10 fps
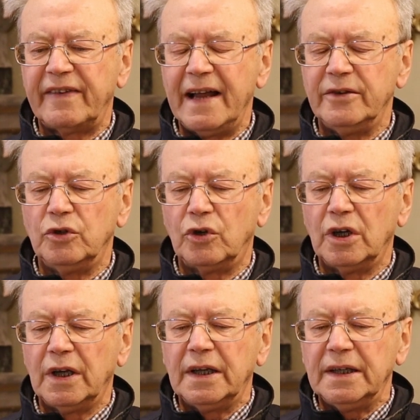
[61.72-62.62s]

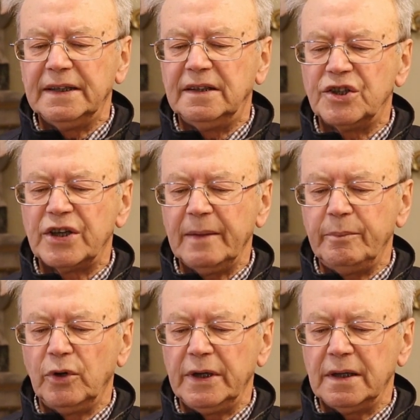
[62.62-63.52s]
fanno i
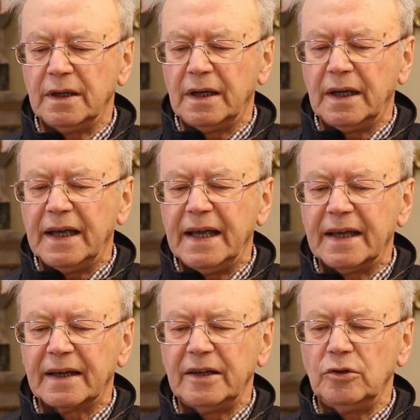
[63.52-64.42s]
discepoli?
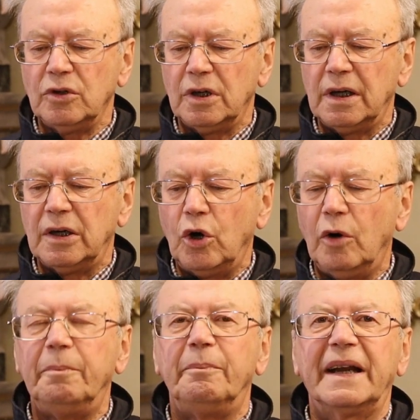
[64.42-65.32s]
Erano
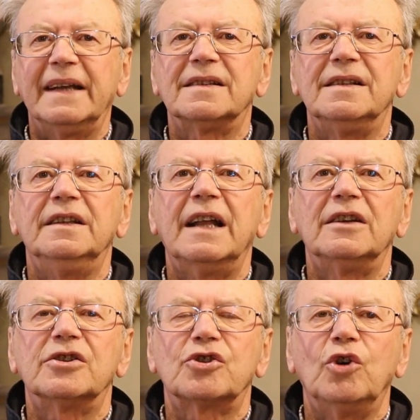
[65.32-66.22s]
oppressi
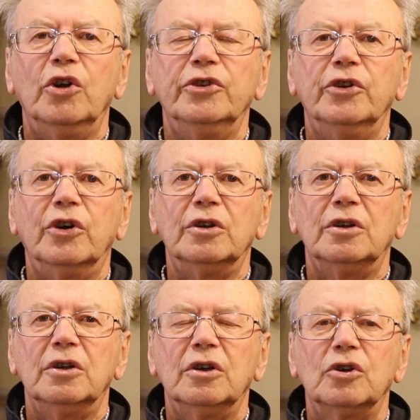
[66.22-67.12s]
dal sonno,
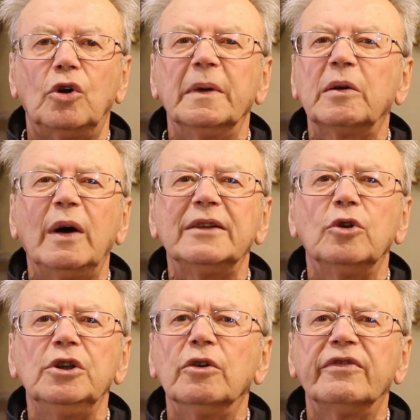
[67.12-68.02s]
come
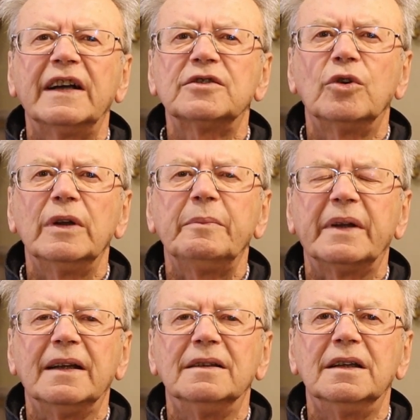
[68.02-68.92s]
quando io faccio le
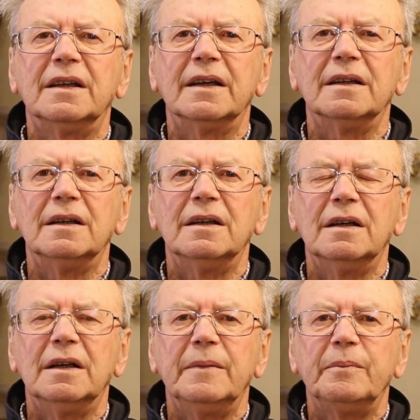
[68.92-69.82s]
prediche.
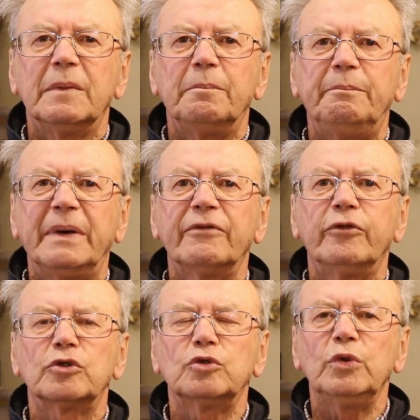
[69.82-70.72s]
Per
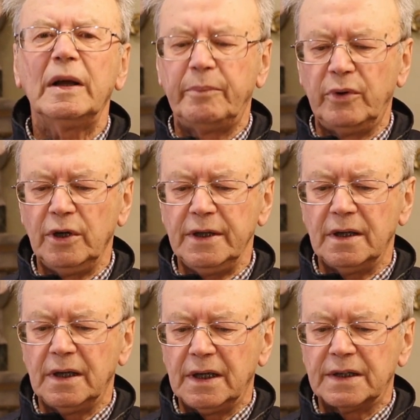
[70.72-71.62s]
fortuna
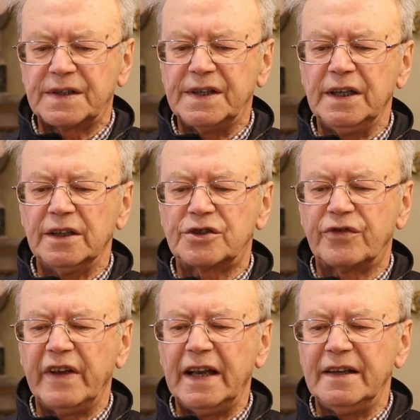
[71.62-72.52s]
poi si
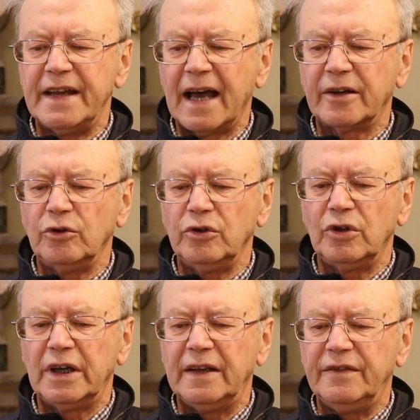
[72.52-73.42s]

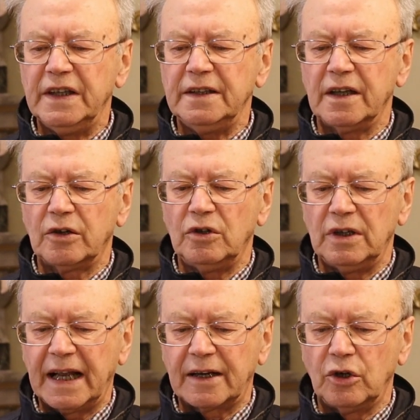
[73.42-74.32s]
svegliarono e videro
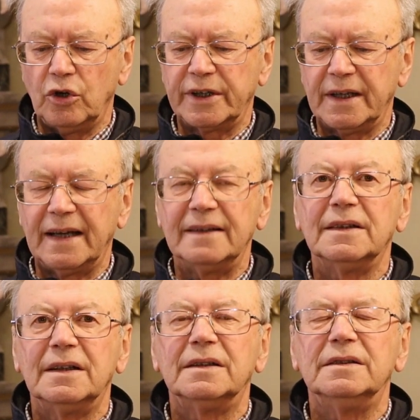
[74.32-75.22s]
la gloria
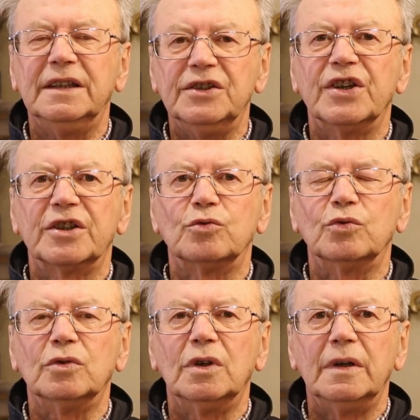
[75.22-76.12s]
di Gesù